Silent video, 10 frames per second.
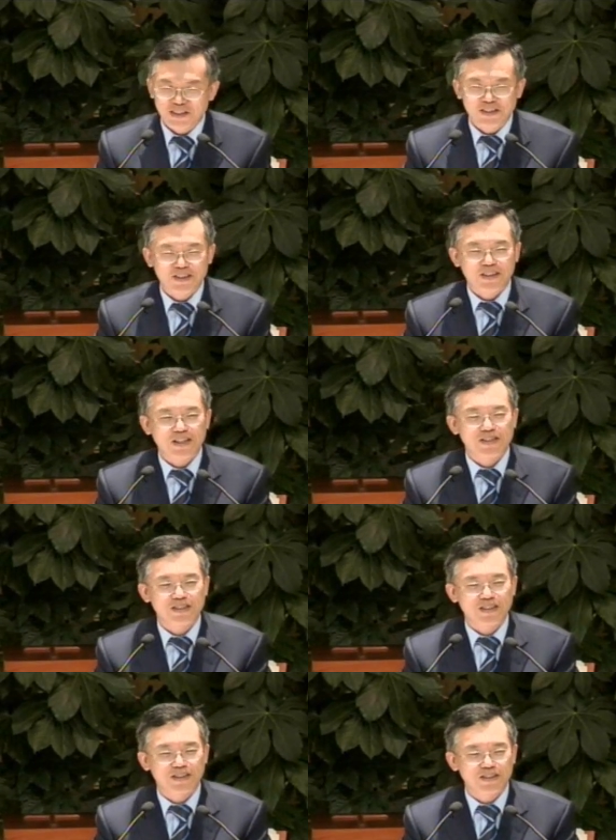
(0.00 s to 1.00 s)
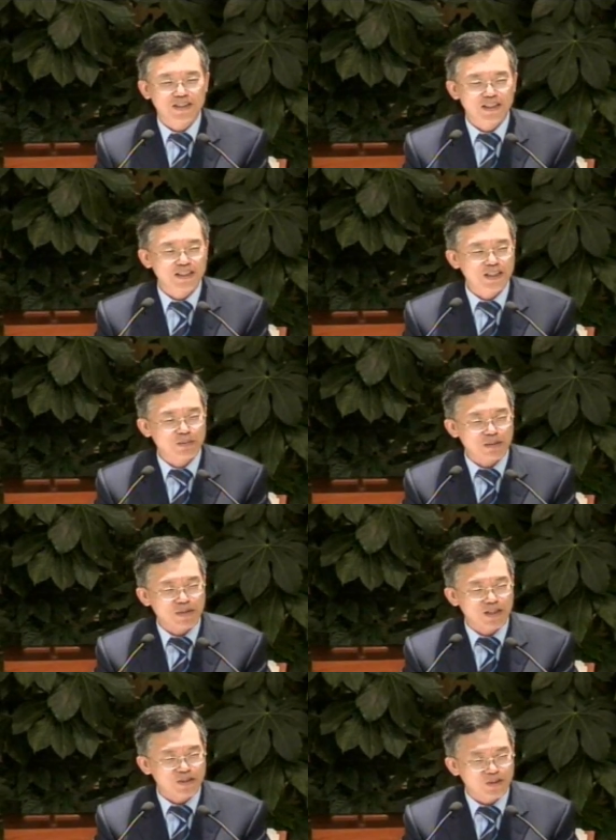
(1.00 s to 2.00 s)
그 텍스 리터는한
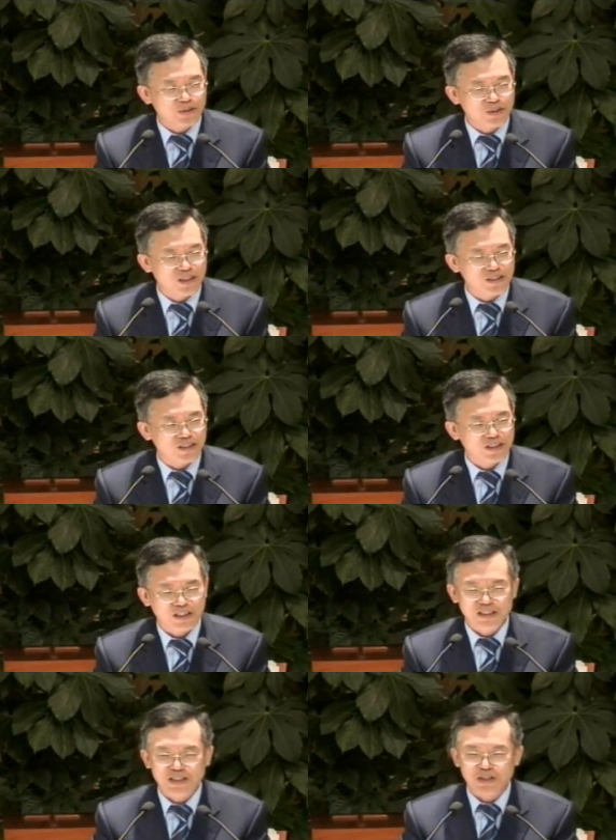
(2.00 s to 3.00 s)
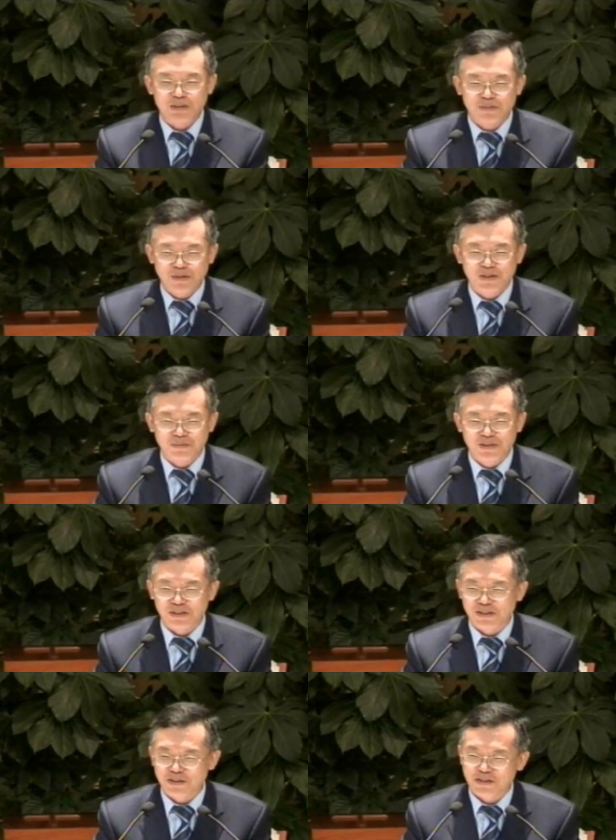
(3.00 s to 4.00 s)
200만 원 정도 되는 한 2천 불이
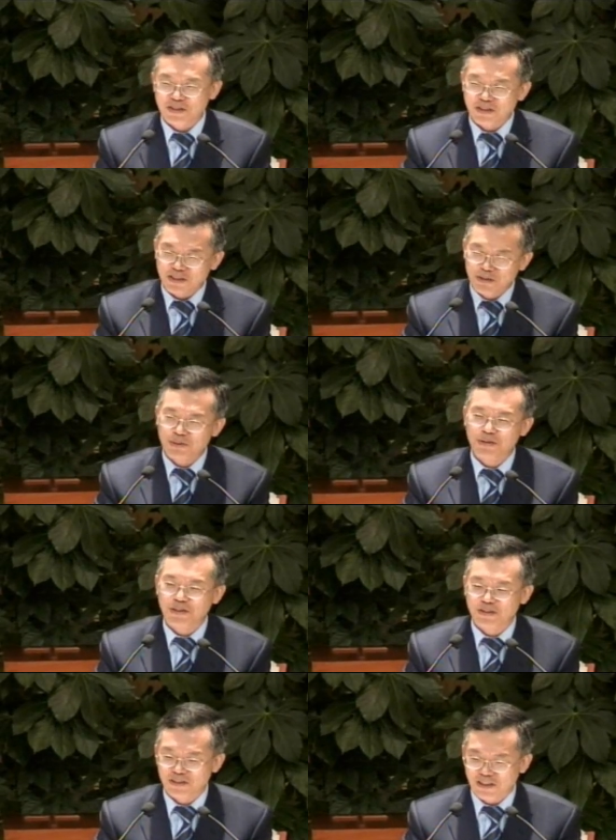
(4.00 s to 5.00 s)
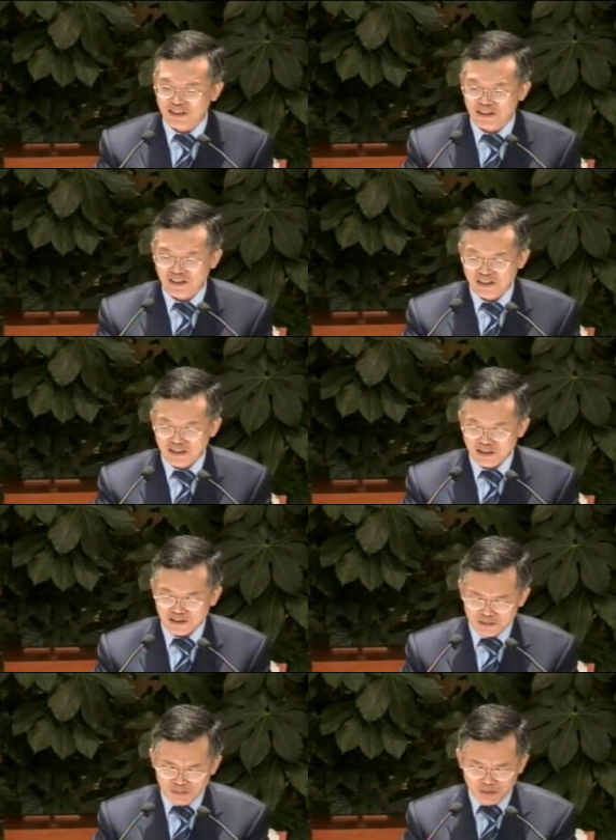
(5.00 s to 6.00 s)
넘는 그런 큰 돈이었는데
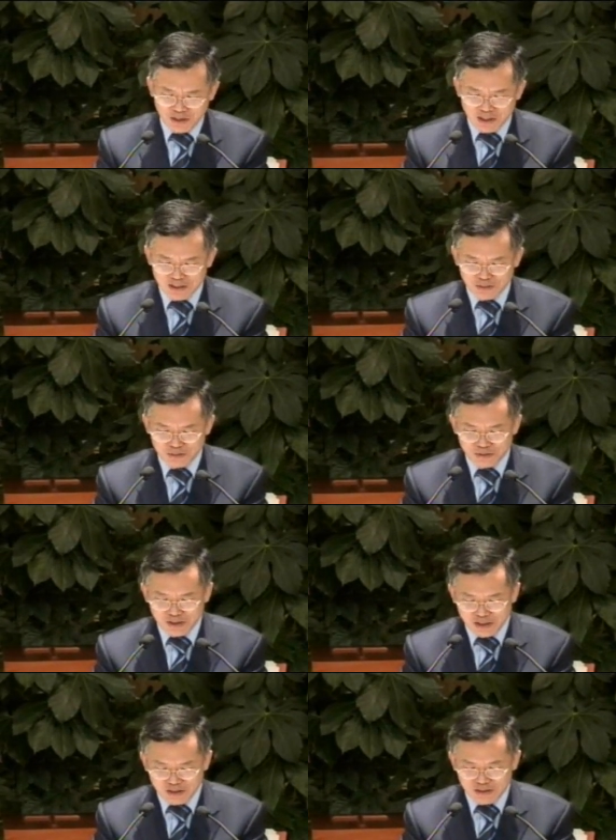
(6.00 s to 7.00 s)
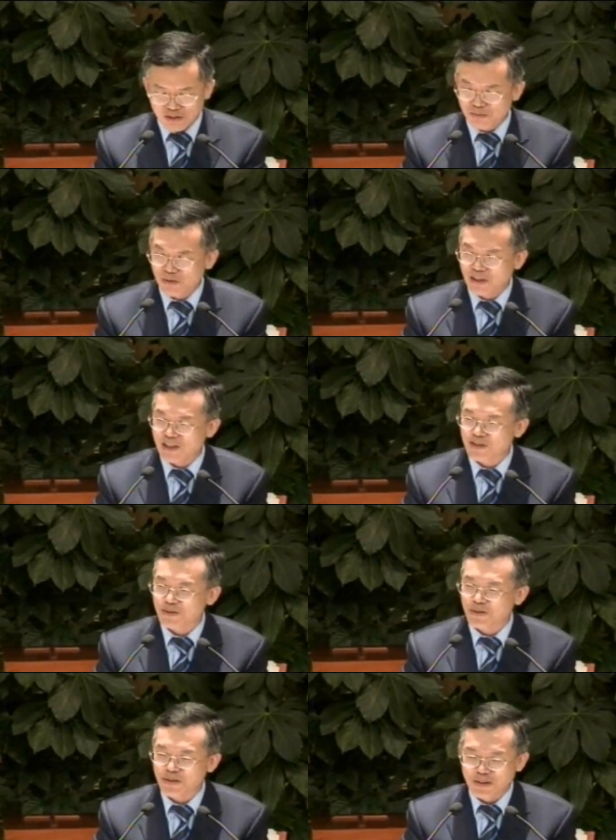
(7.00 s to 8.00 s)
그걸 몰라가지고 읽을 줄
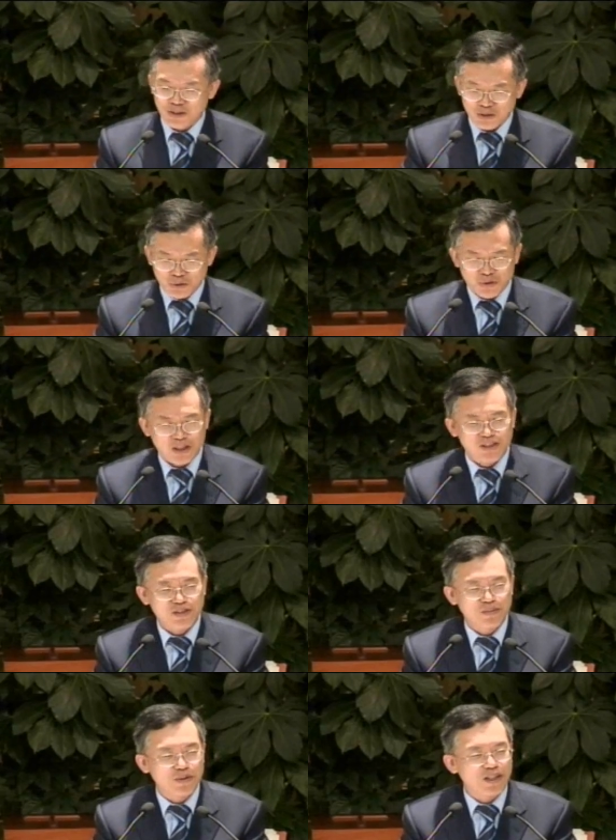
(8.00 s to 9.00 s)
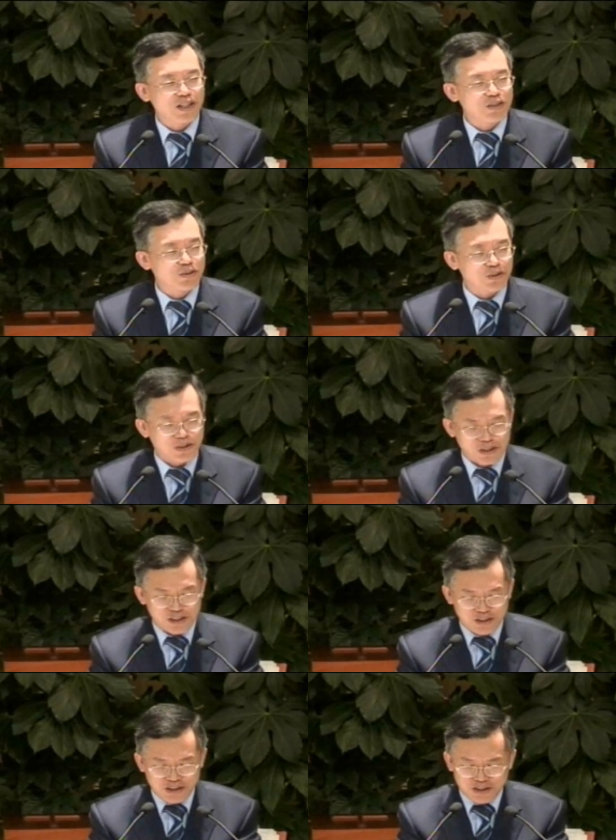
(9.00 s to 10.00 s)
몰라가지고 귀한 줄 몰라가지고
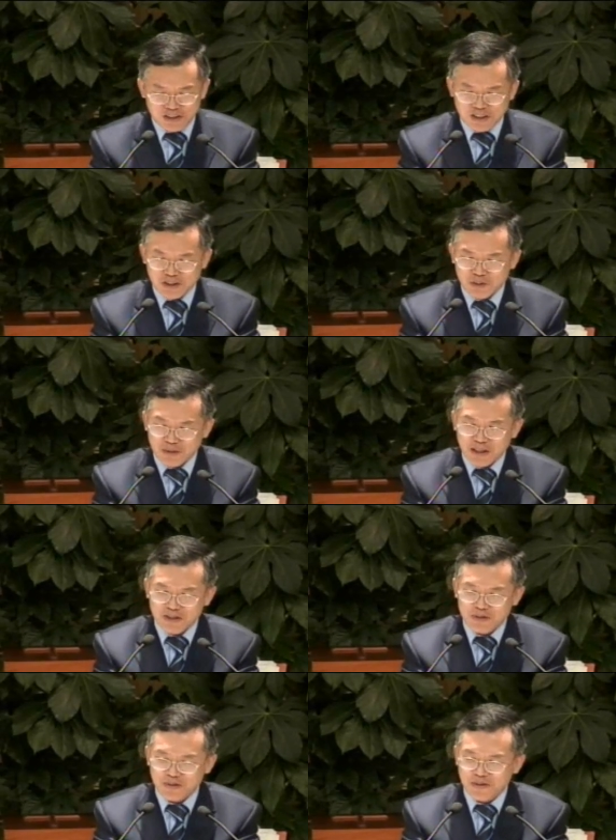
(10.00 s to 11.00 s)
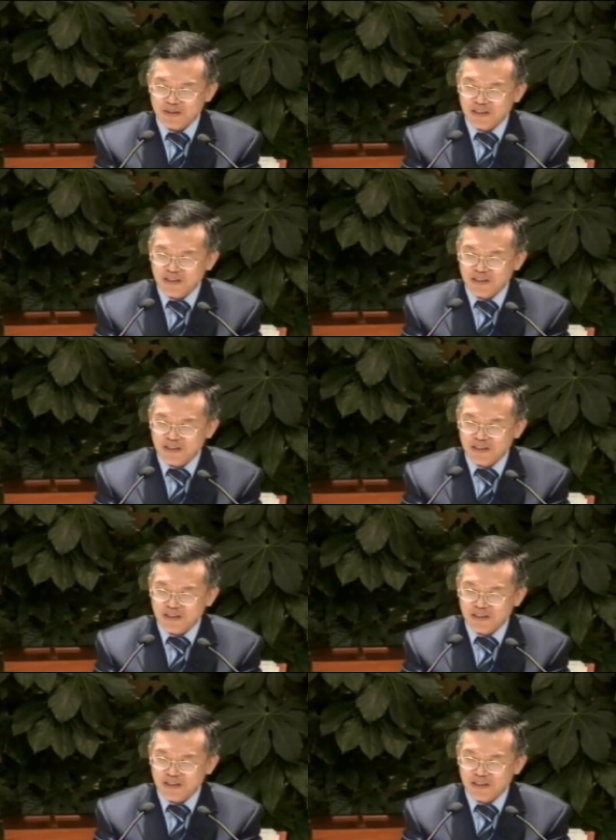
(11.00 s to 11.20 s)
이걸 이렇게 접어가지고